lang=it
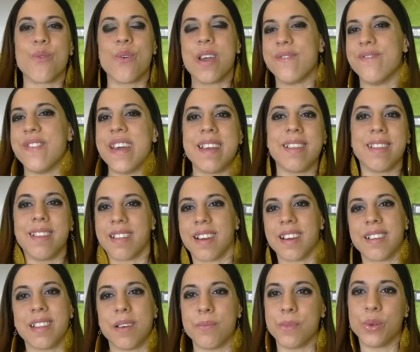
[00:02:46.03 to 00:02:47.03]
quei
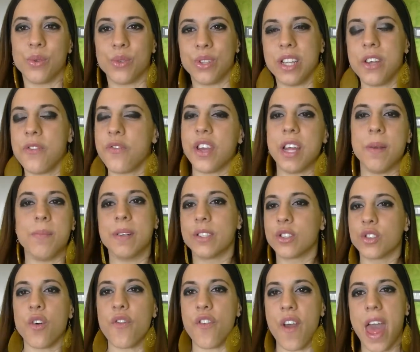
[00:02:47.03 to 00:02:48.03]
20-30 minuti di film
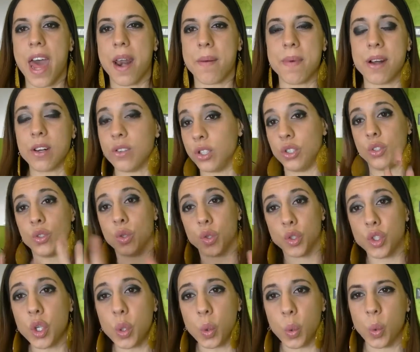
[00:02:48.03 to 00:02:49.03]
sto ferma, così sono
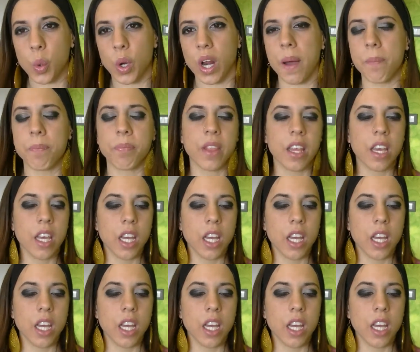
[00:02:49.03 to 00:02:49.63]
sicura,